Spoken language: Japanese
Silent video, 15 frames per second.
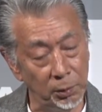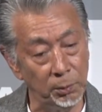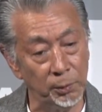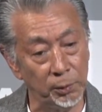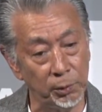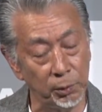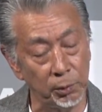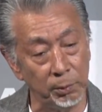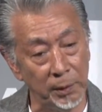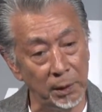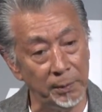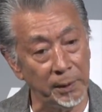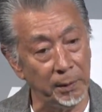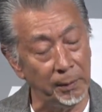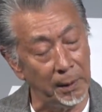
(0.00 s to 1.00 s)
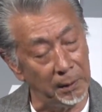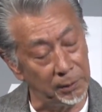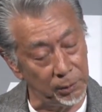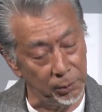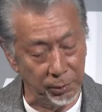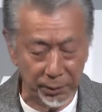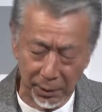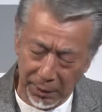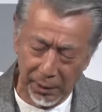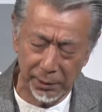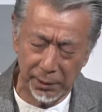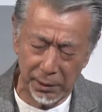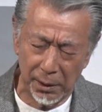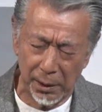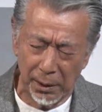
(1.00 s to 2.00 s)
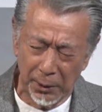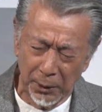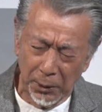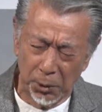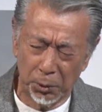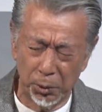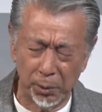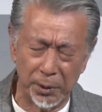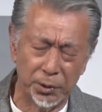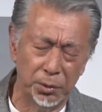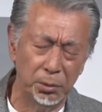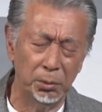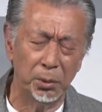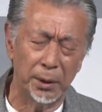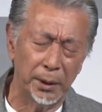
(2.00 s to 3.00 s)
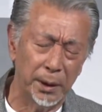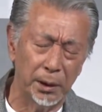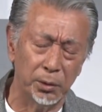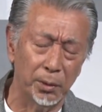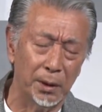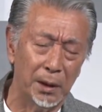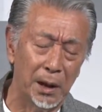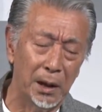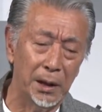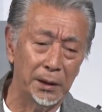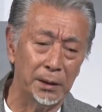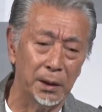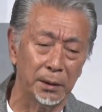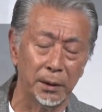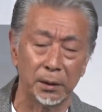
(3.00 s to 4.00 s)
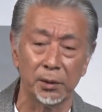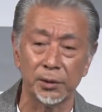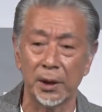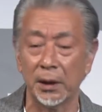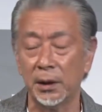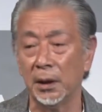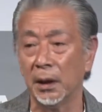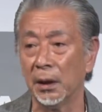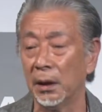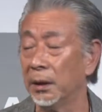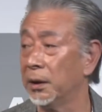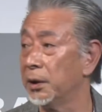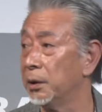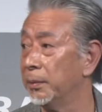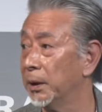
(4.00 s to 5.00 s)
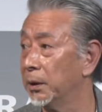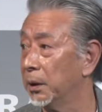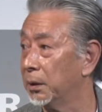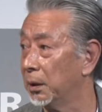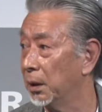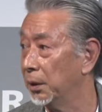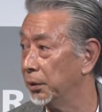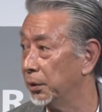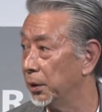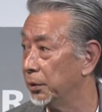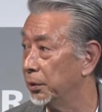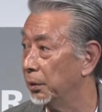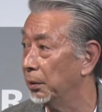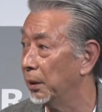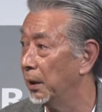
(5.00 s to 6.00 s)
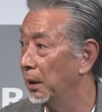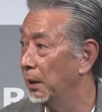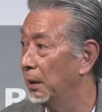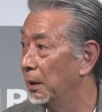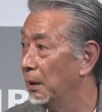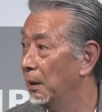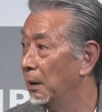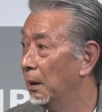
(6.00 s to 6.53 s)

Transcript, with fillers: も、ちょっと前まではそんな感じが音がするのかなとは考えてたんだけど先やられてしまったって感じです、ね、高田さんも実は